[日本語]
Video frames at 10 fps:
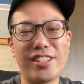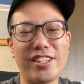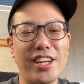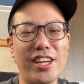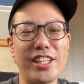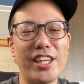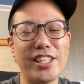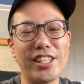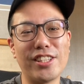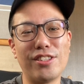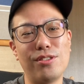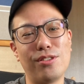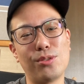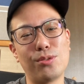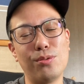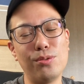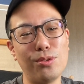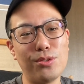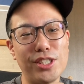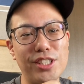結果出ないんだっていうのはちょっとほん
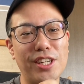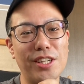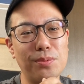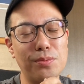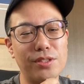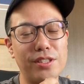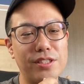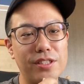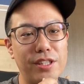と悔しいなと思ってですね。